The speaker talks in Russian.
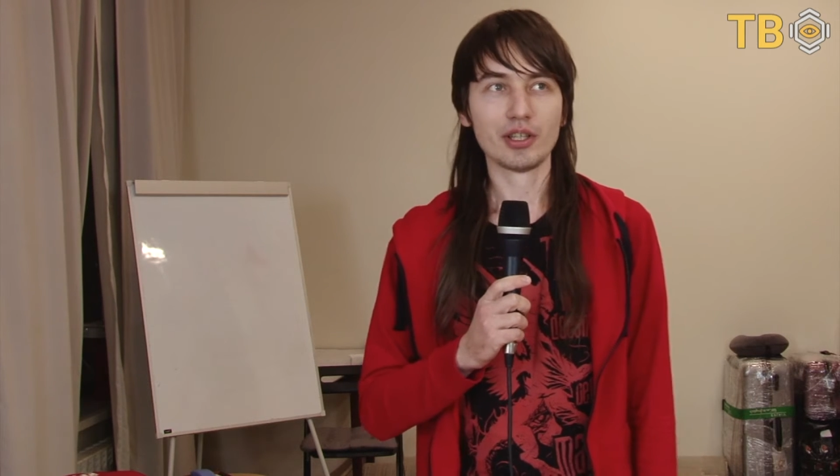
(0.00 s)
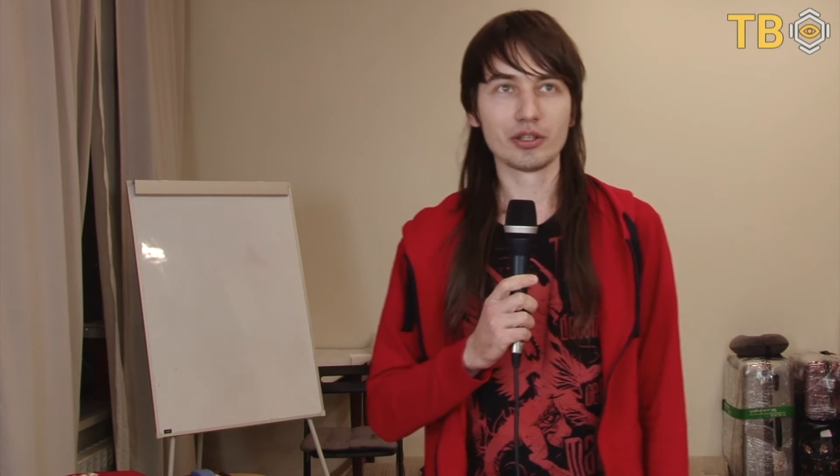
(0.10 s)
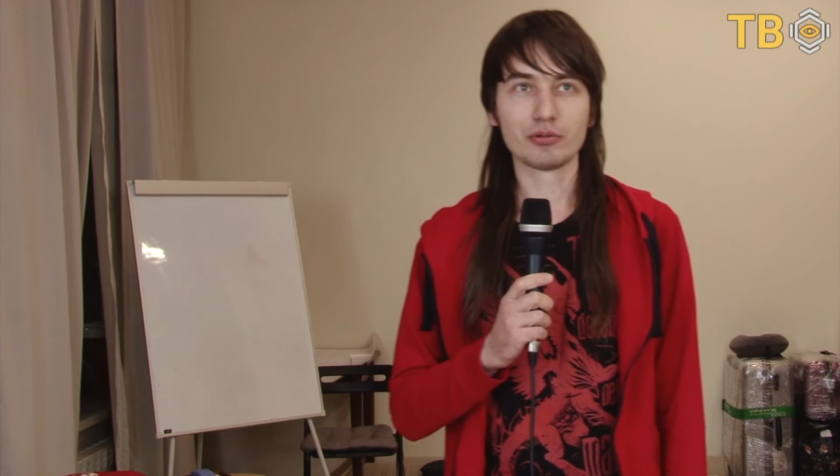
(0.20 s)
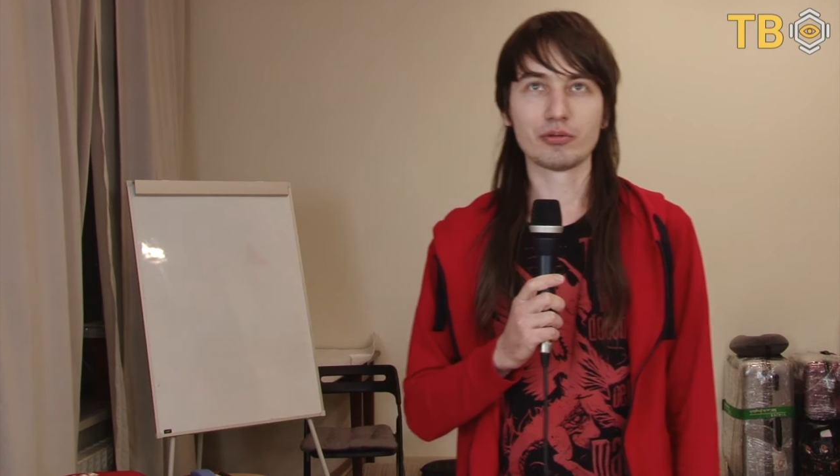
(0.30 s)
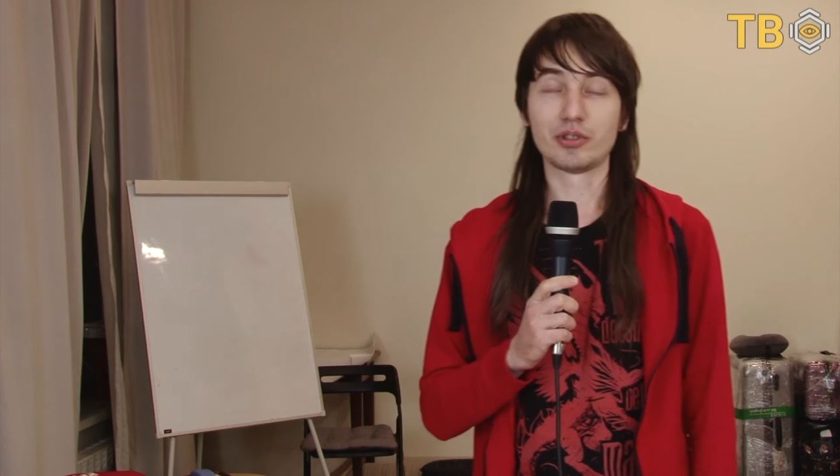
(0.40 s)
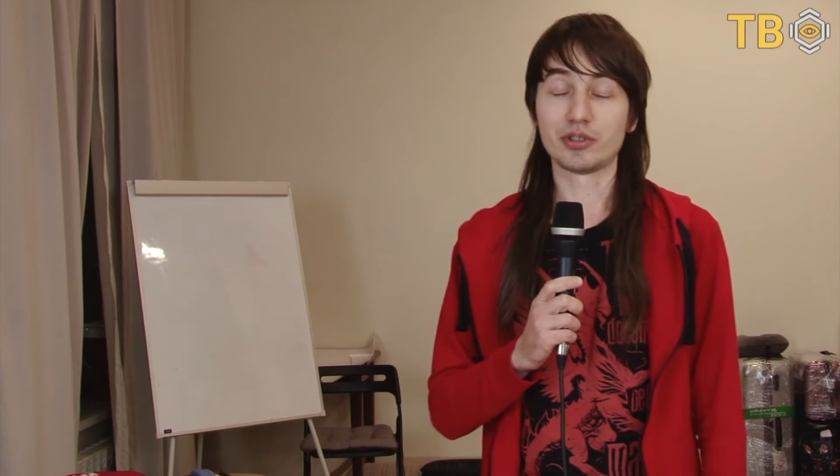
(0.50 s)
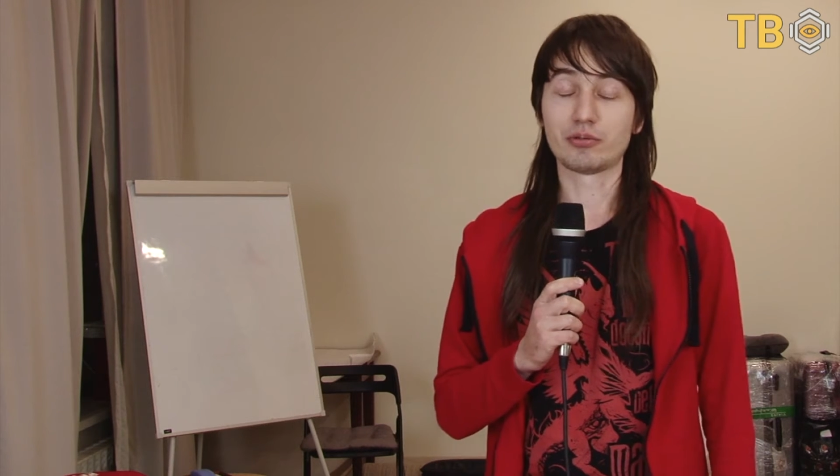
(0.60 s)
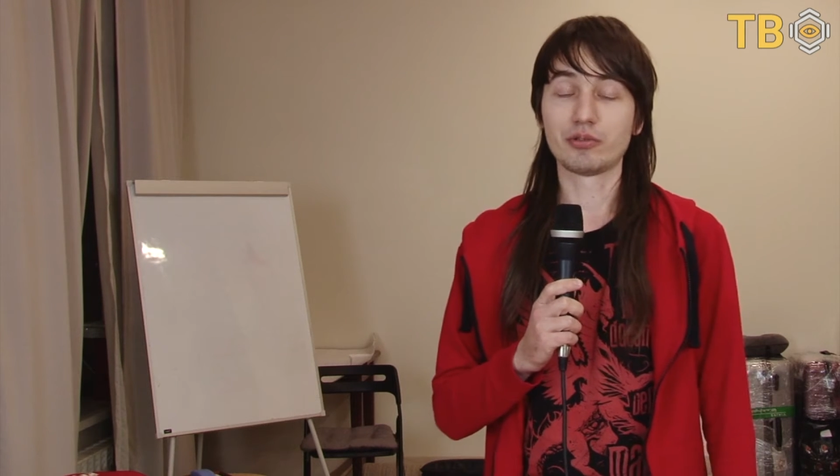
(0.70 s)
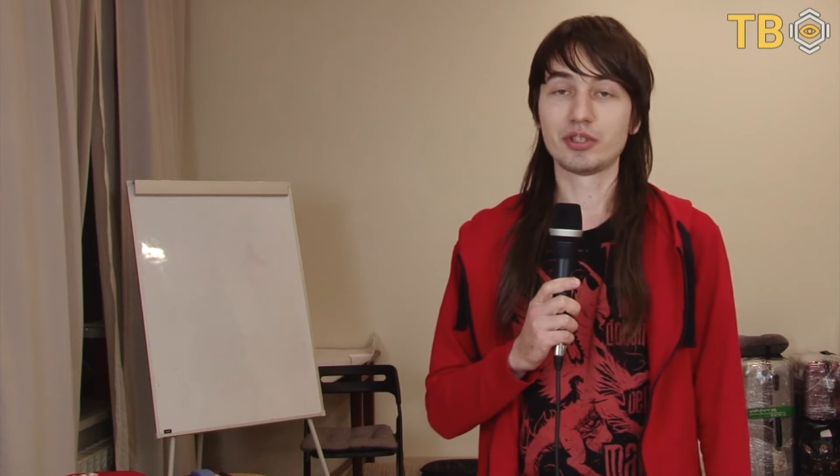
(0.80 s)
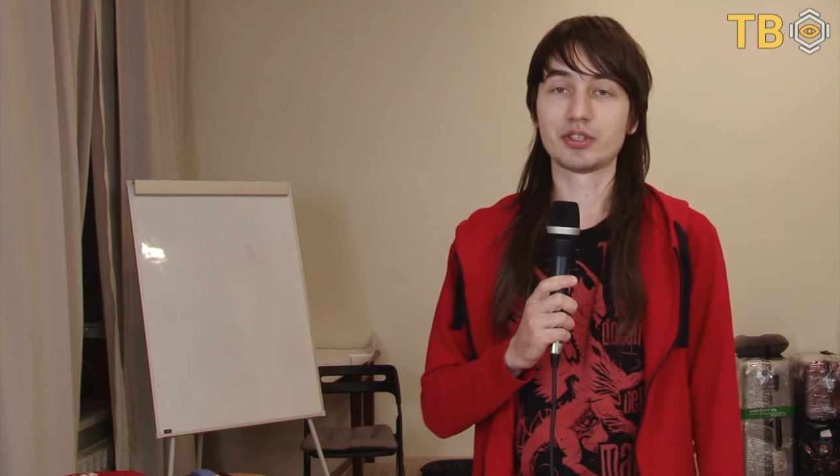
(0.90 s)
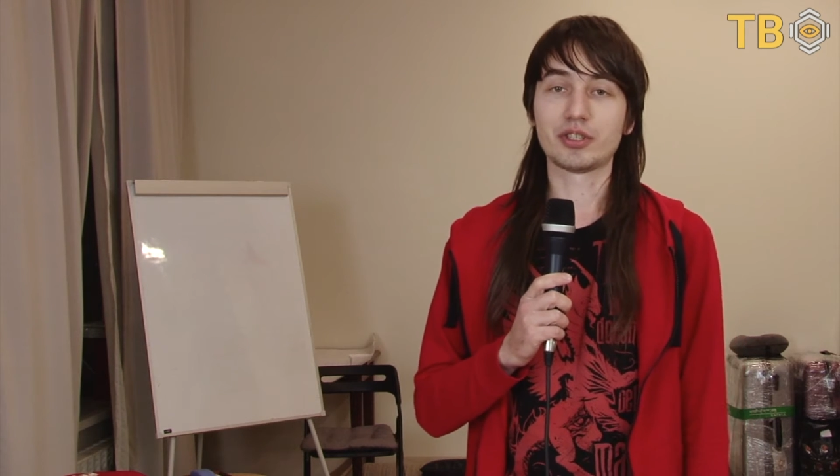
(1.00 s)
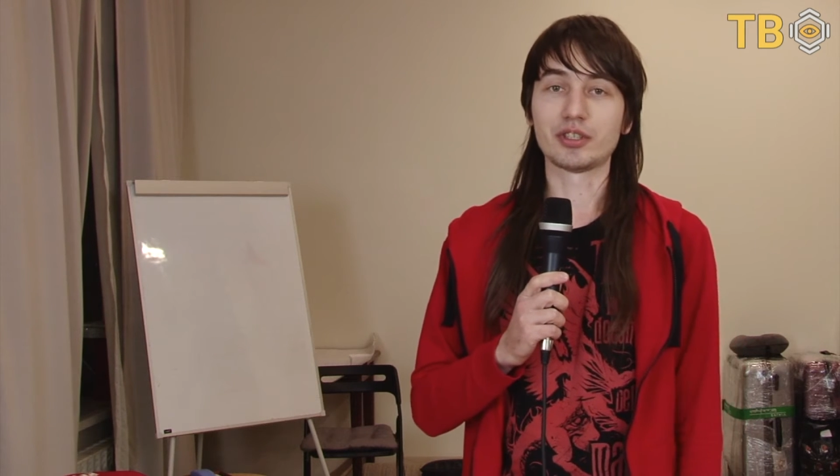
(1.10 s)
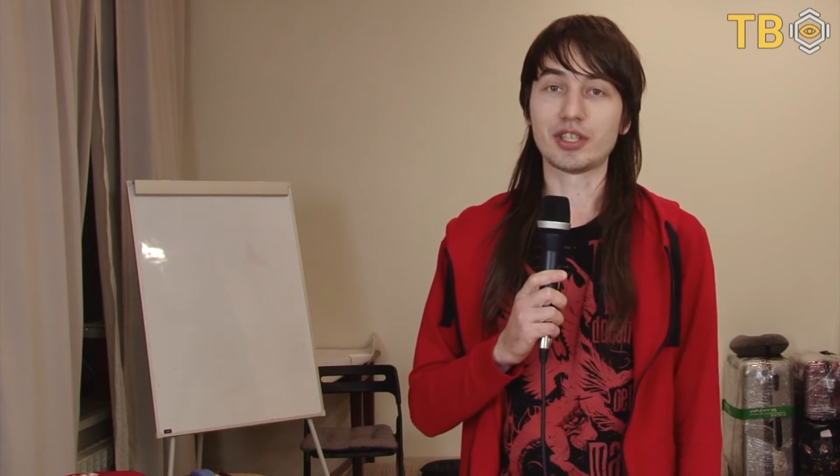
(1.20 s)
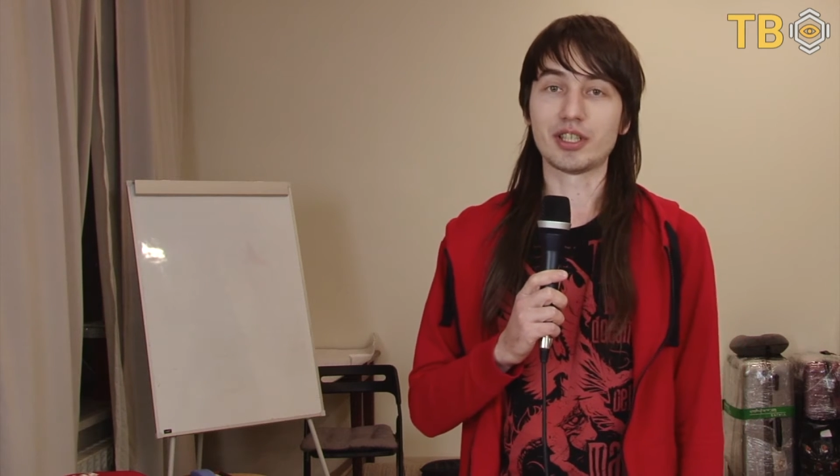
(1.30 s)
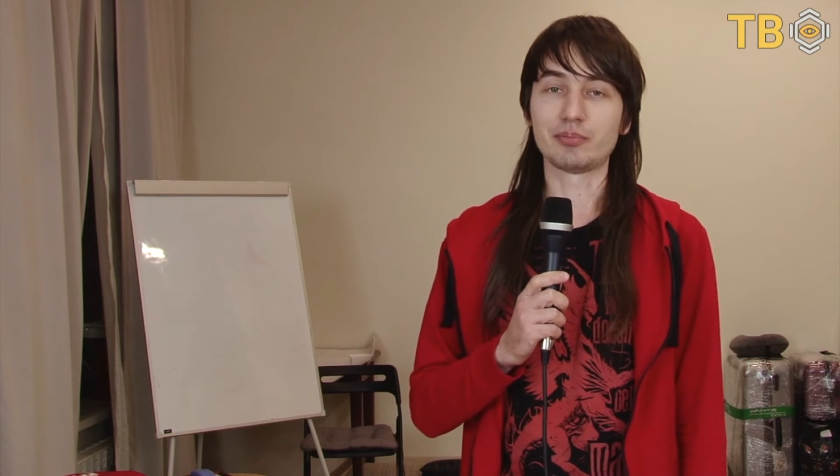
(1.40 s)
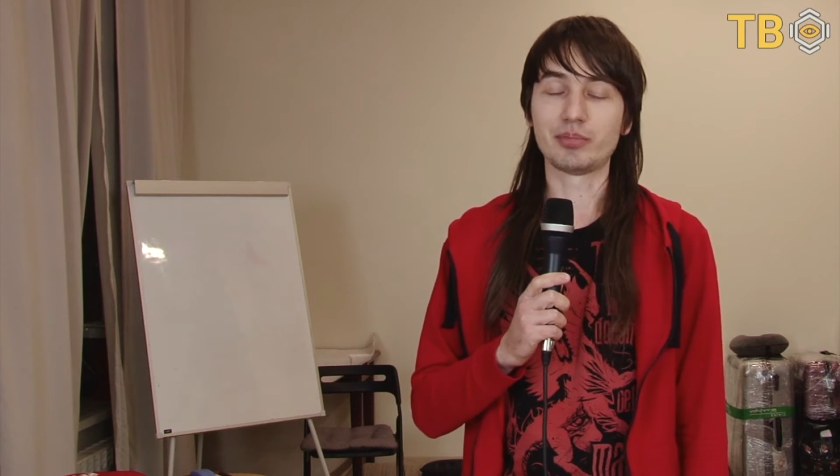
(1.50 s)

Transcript: школа находится на